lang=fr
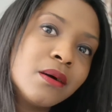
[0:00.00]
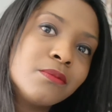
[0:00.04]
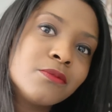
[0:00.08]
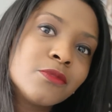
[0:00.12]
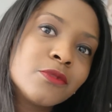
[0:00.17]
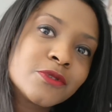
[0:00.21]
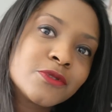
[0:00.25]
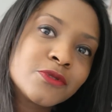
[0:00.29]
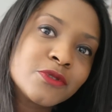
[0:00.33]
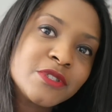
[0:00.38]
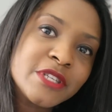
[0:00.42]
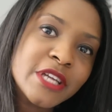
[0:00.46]

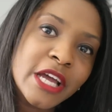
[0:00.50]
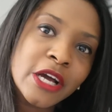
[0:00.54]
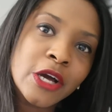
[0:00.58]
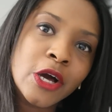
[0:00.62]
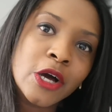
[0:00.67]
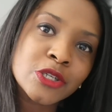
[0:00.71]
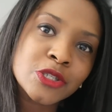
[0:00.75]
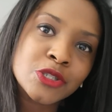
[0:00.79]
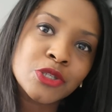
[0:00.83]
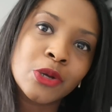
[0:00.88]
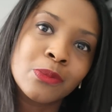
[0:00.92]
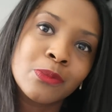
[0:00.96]
mon
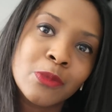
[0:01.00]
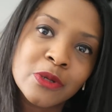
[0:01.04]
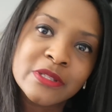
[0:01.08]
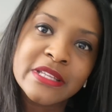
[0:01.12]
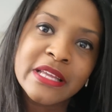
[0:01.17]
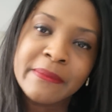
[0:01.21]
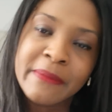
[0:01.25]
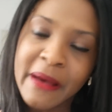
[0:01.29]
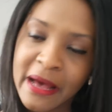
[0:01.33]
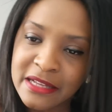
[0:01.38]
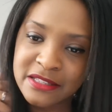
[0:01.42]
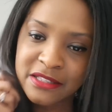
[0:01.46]
soutien-gorge sur mon
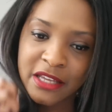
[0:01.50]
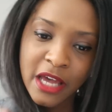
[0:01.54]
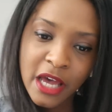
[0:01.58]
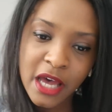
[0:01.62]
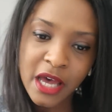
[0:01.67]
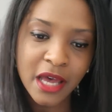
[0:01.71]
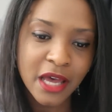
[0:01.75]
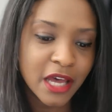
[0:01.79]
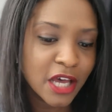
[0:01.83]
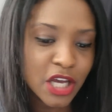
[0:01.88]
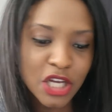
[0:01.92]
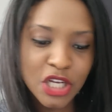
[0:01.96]

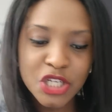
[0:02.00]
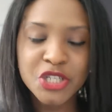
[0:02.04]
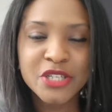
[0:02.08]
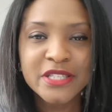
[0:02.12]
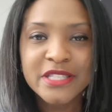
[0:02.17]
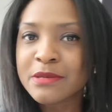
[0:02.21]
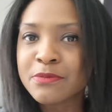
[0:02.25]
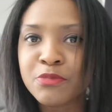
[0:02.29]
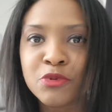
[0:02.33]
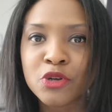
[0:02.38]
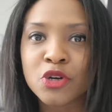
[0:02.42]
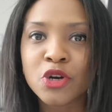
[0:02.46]
débardeur. Je
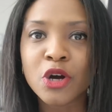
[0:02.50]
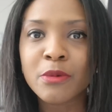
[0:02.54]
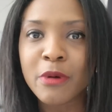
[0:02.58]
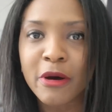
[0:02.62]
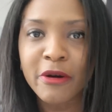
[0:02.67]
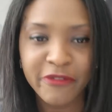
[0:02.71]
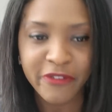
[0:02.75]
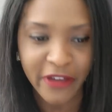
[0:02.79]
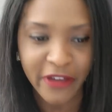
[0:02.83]
sais plus comment